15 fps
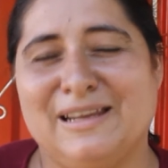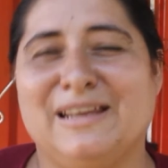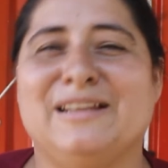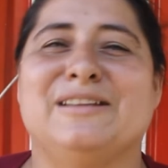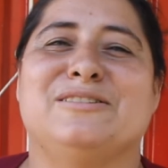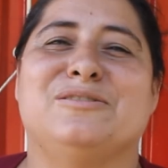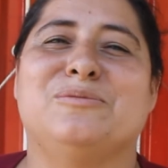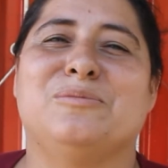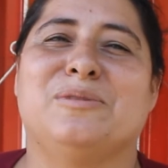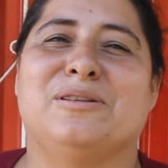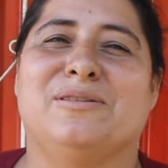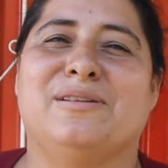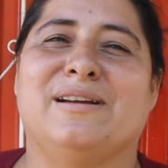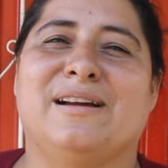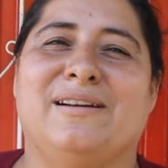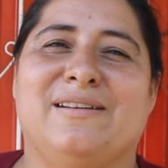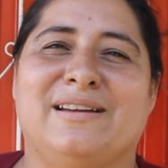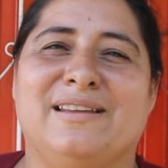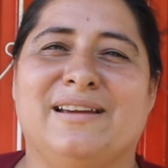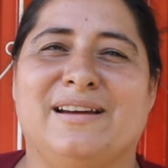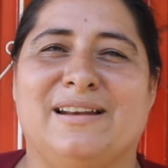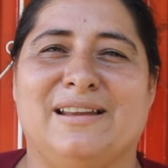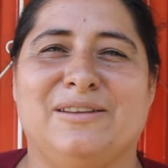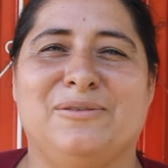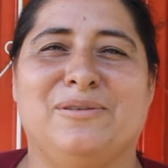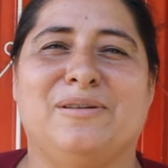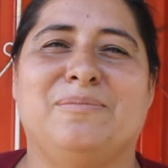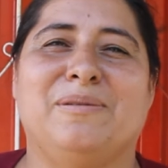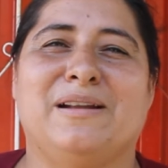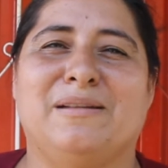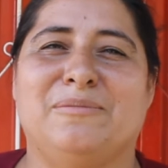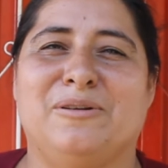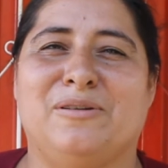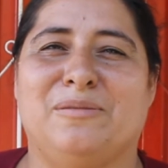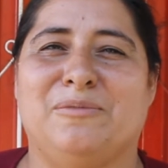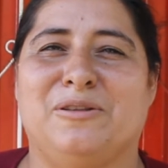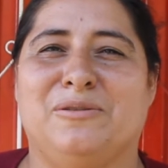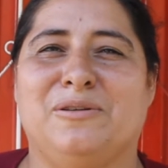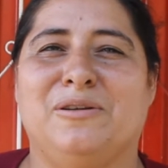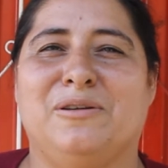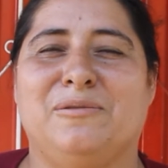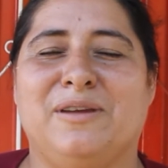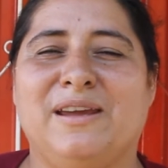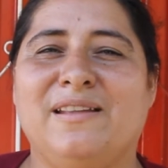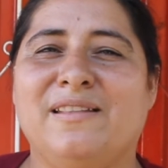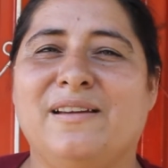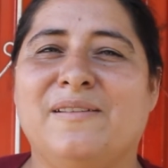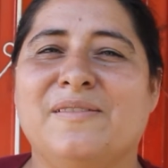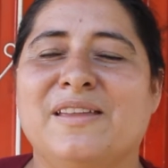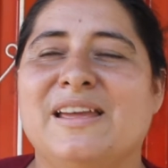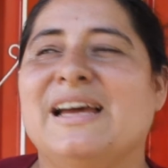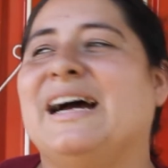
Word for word: En estos momentos le acaba de llegar la ayuda para el mejoramiento de vivienda.